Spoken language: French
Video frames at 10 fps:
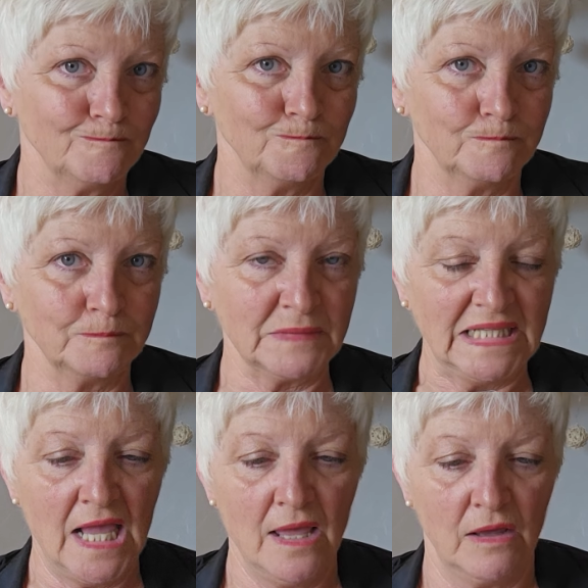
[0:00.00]
Mm.
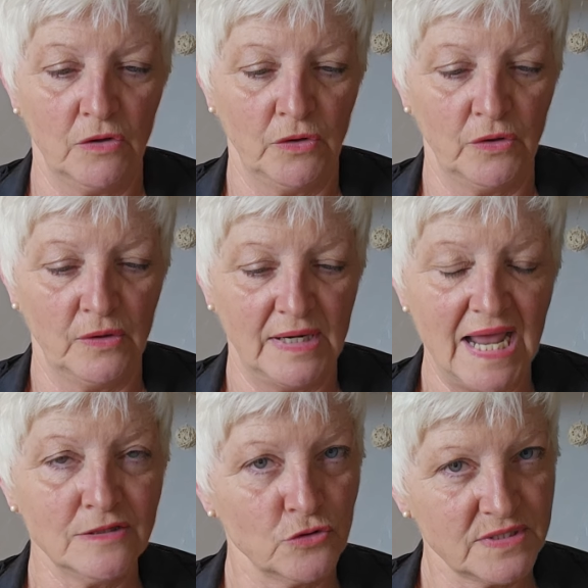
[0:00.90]
Euh,
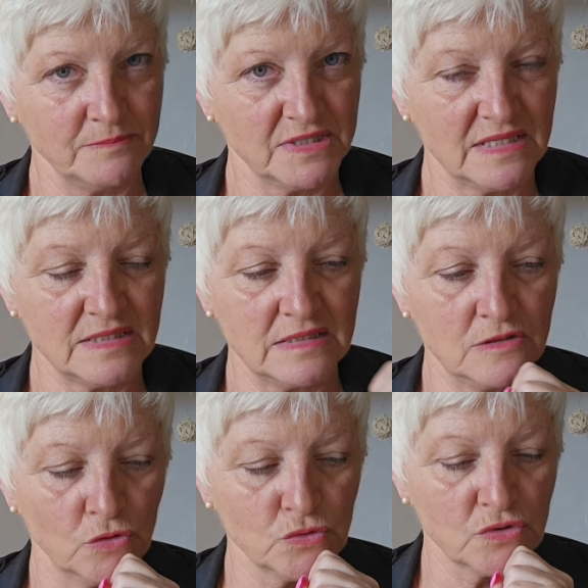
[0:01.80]
la deuxième
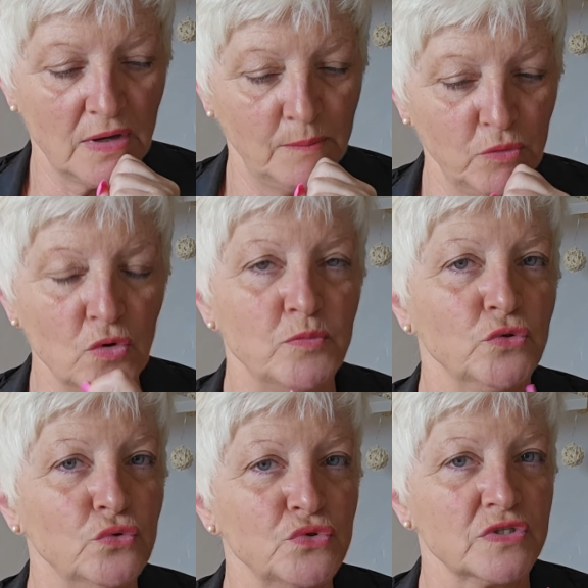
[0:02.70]
décision sera beaucoup
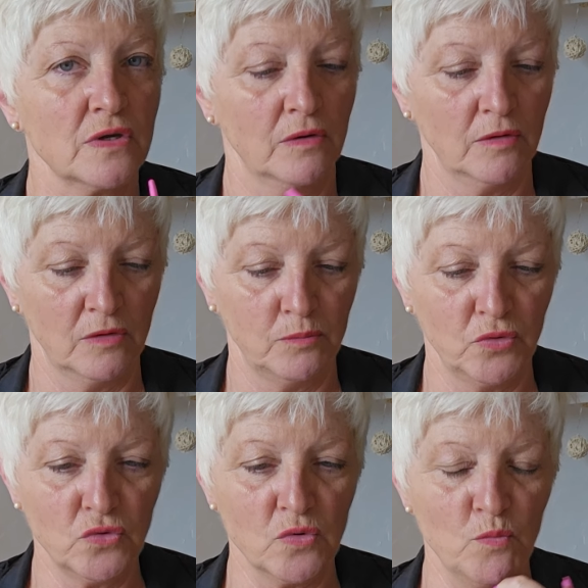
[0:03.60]
plus douce, euh,
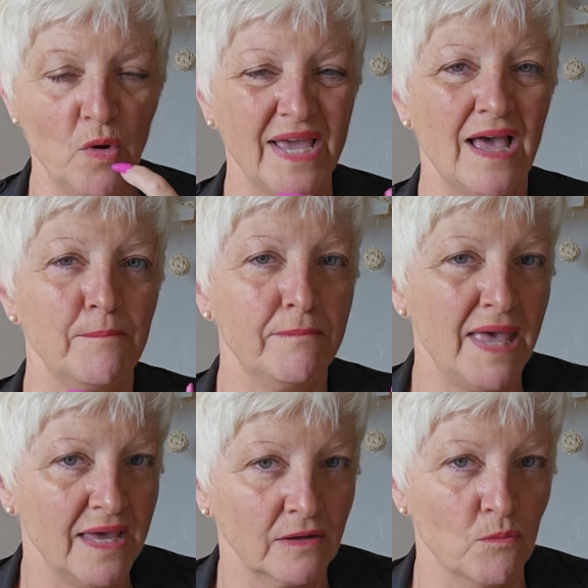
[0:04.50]
beaucoup moins
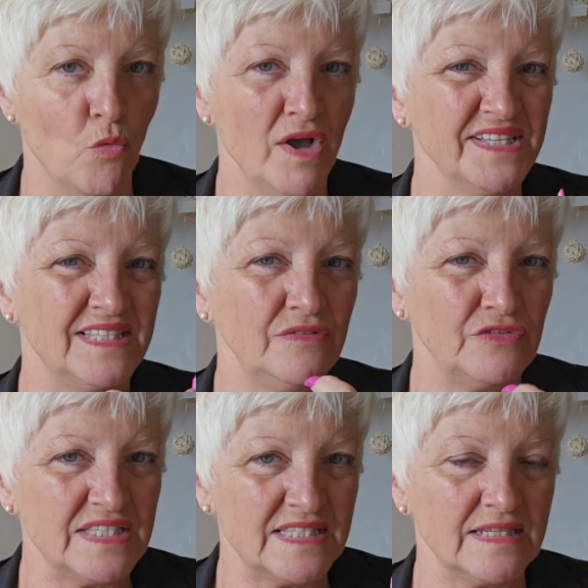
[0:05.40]
amère, moins
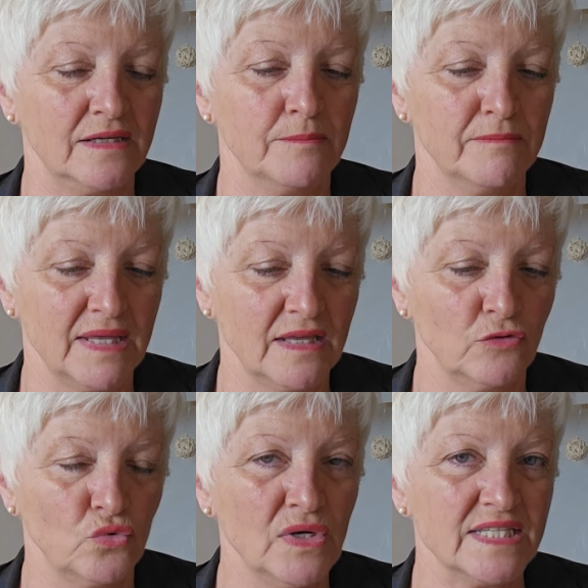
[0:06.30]
difficile, mais
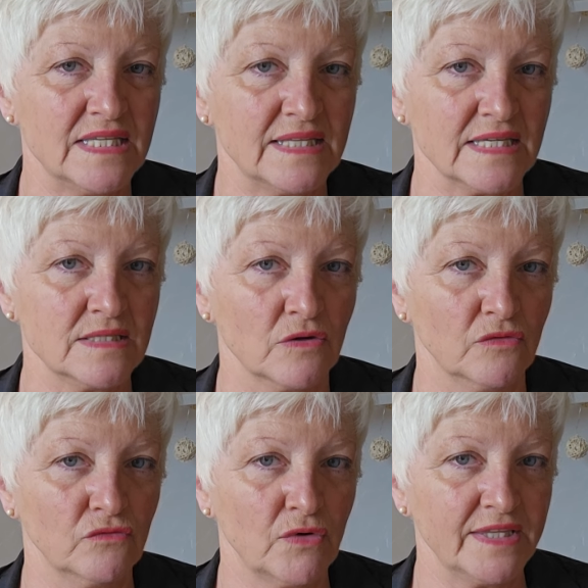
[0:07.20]
d'où
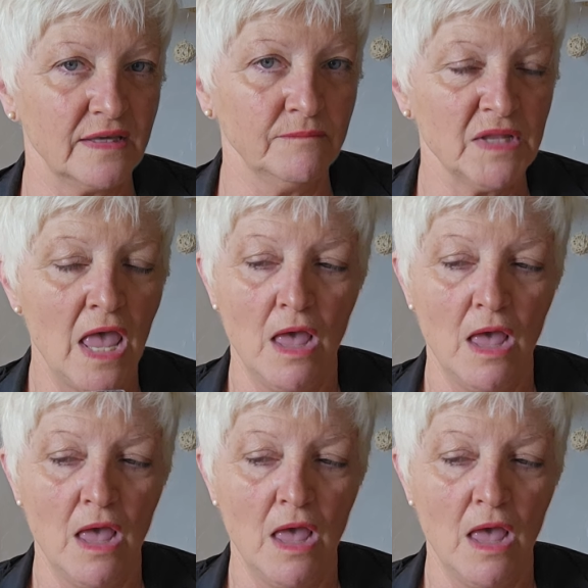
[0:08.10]
l'hésitation, voyez.